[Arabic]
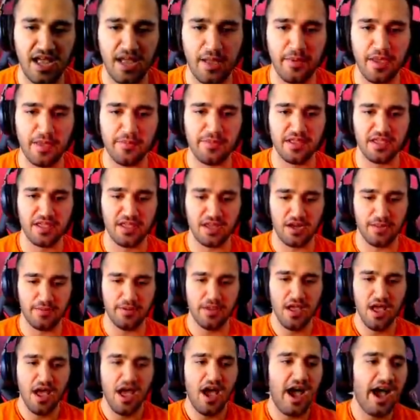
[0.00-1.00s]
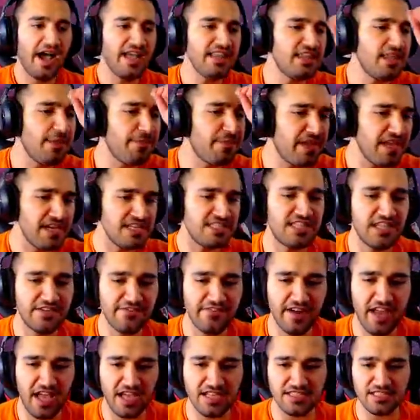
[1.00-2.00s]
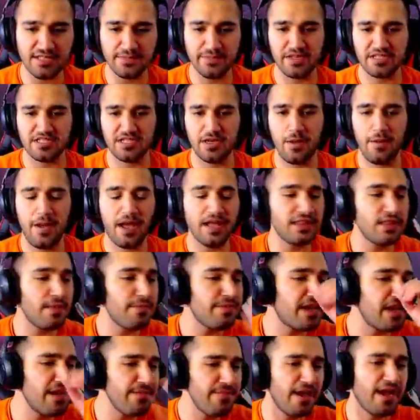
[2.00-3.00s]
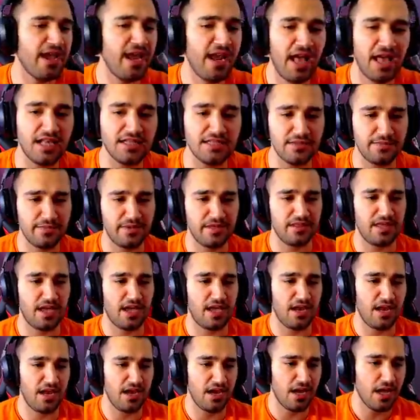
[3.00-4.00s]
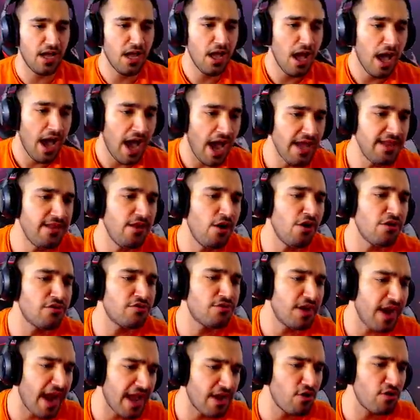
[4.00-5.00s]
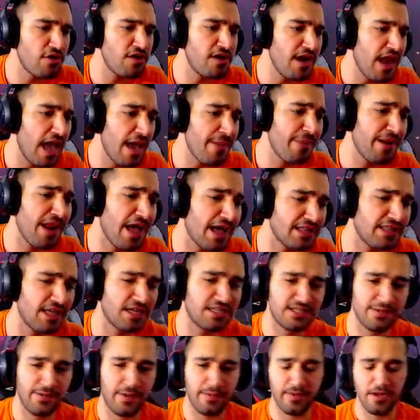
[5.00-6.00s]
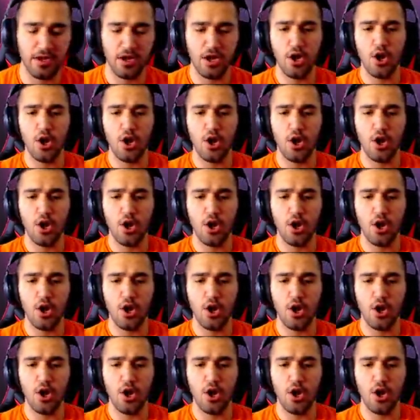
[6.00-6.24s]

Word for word: حبايبي الكرام حتى بكل سيرفر بيض شباب حتى بكل مكان بيض دخيل الله عندنا هون دراجون اللهب الاخضر شباب